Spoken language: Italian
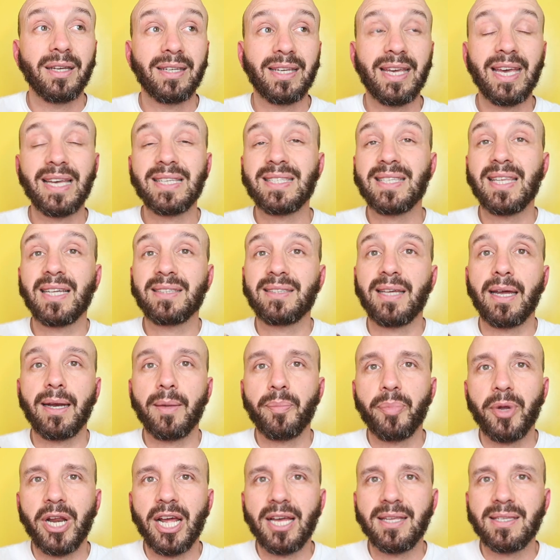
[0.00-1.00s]
che è stata
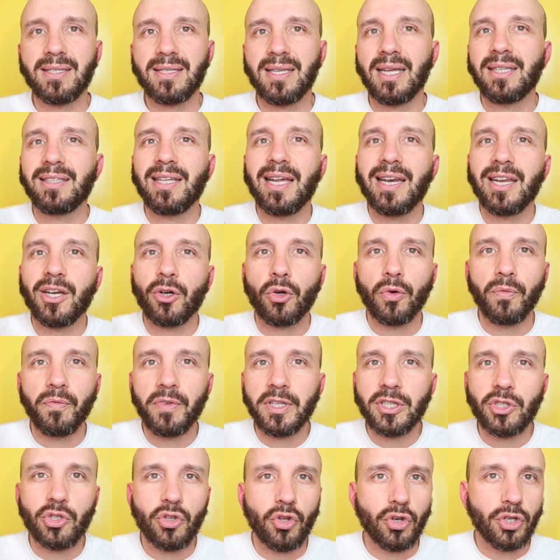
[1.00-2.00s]
repressa dalle
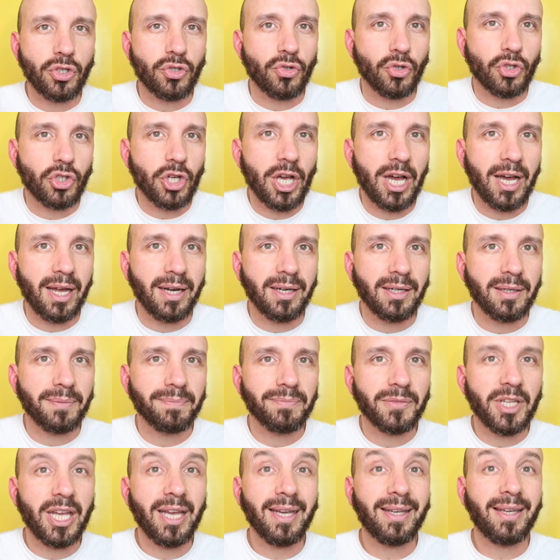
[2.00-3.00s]
convenzioni sociali
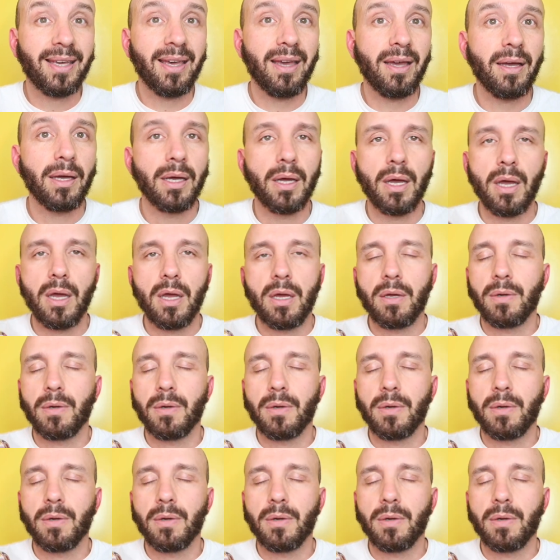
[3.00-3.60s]
e che